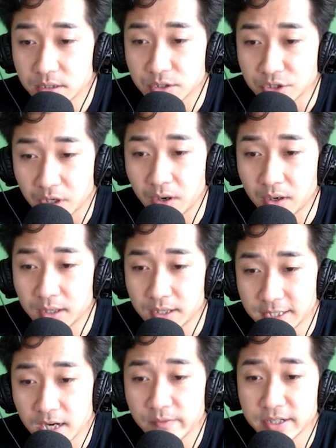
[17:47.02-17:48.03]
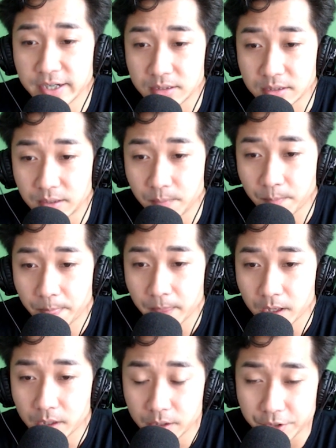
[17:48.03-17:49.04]
Tôi khẩn cầu ngài chú ý,
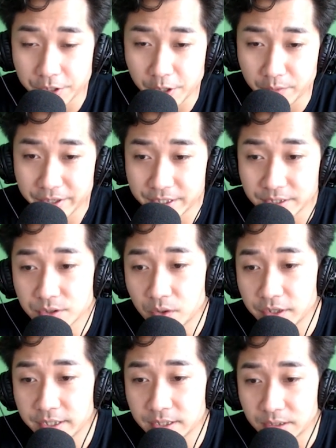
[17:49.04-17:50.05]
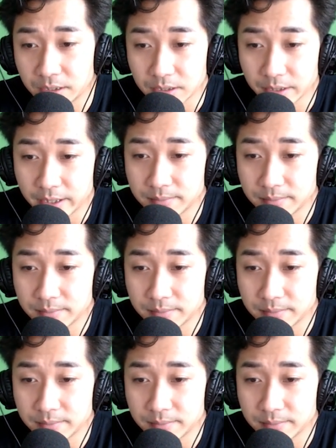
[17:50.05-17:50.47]
khẩn cầu ngài rủ lòng nghe.